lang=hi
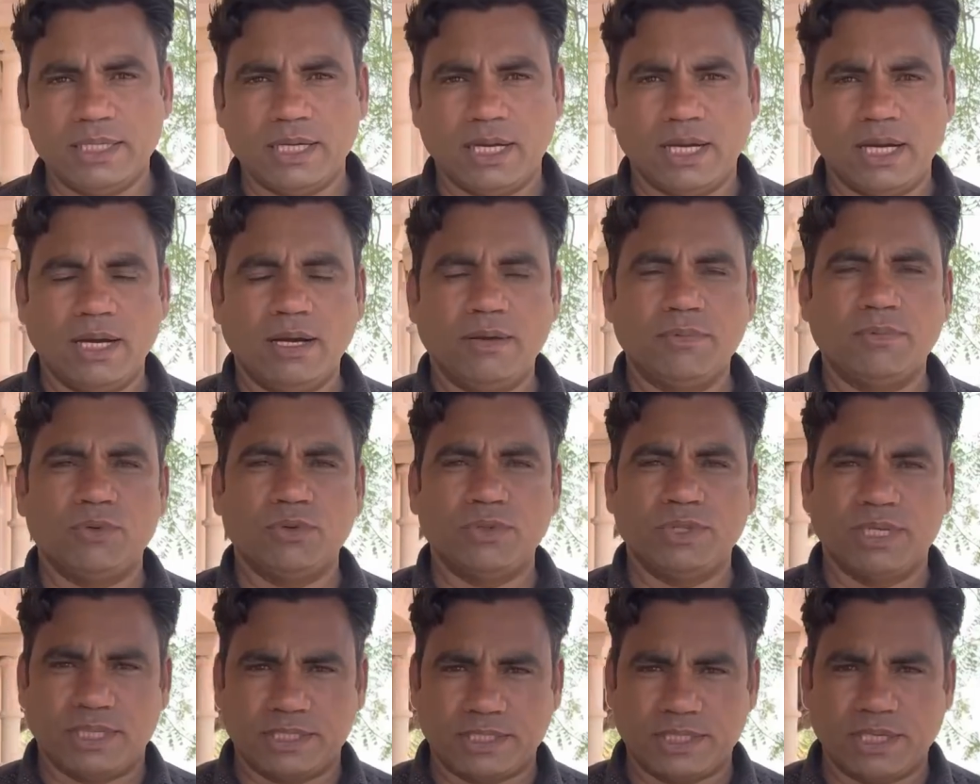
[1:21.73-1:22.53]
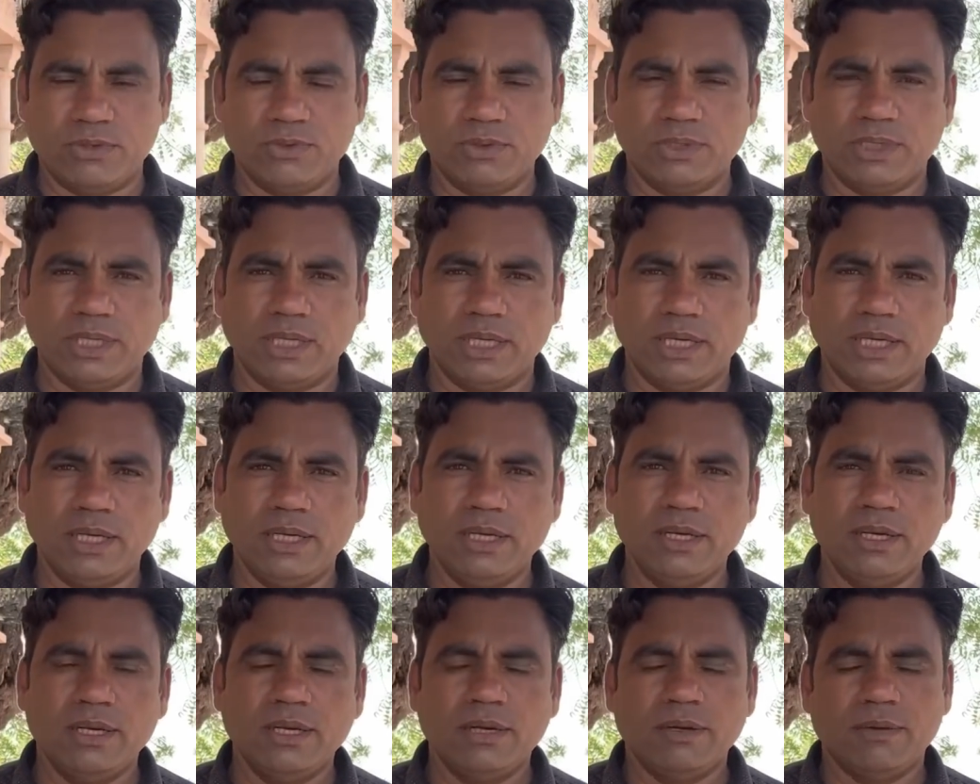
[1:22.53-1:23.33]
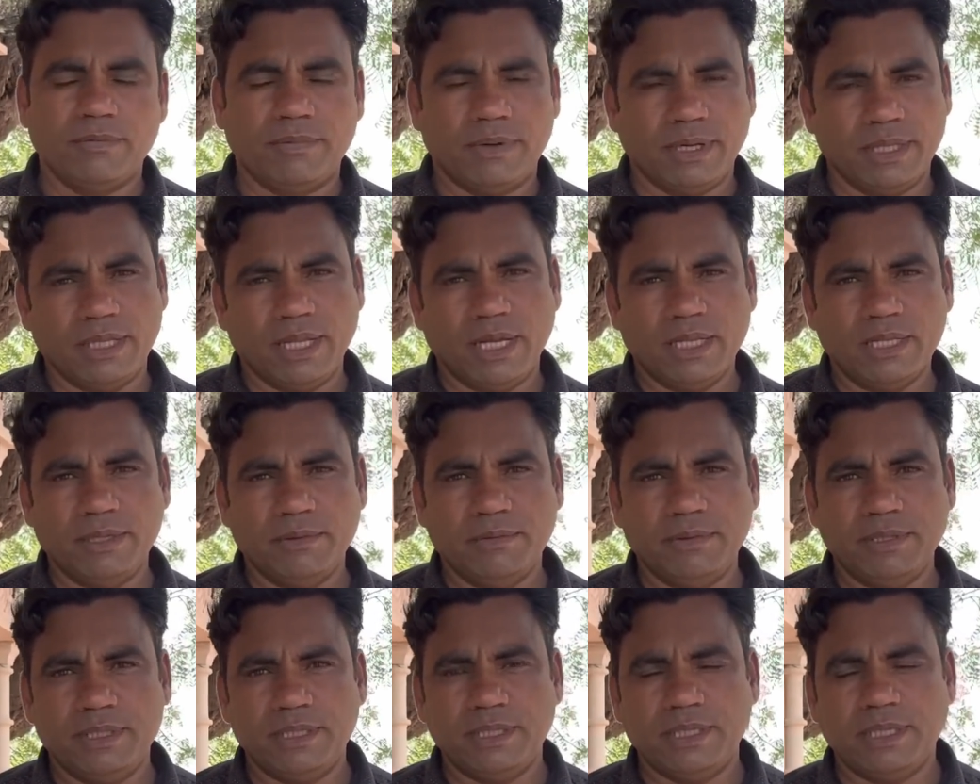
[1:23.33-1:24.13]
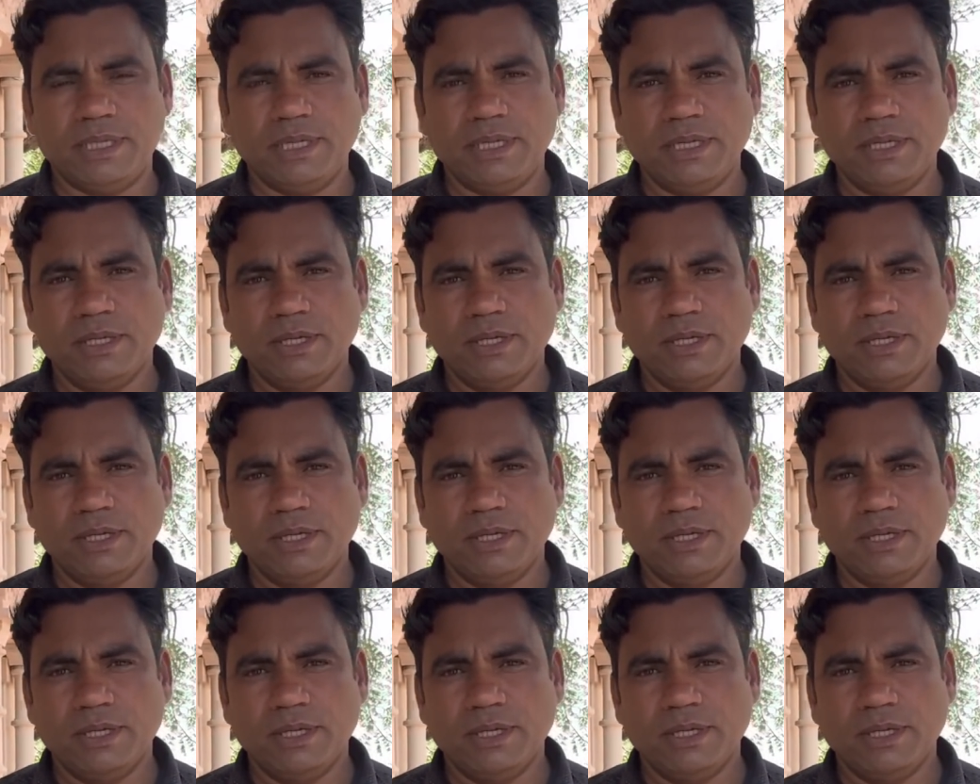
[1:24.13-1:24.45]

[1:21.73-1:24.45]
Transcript: जहाँ आपको दर्शन होते हैं वृंदा देवी जी के